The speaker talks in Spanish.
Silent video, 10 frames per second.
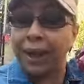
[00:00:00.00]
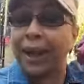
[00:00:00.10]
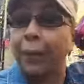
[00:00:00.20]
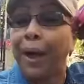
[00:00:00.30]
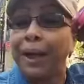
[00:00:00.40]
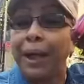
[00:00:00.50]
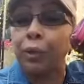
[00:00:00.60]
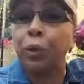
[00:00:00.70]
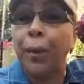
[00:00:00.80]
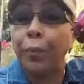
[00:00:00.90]
de qué manera
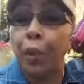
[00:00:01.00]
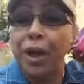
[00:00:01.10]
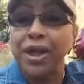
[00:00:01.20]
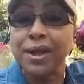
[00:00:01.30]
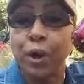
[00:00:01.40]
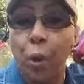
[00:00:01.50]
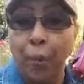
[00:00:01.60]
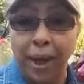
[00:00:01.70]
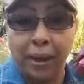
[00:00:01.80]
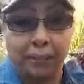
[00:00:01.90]
tú la puedes
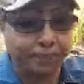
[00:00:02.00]
comer.